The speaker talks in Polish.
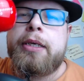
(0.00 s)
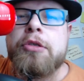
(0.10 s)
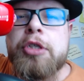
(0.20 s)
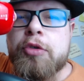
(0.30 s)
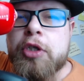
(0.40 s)

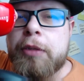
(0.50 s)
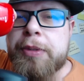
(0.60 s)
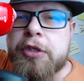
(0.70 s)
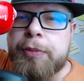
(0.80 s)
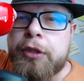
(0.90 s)
ciężkie
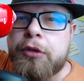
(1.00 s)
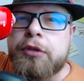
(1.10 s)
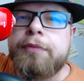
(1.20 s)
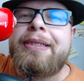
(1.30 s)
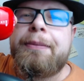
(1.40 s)
5
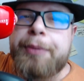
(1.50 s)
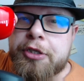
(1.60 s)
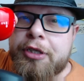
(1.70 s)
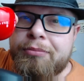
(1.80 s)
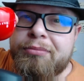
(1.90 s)
minut.
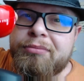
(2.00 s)
Zapraszam.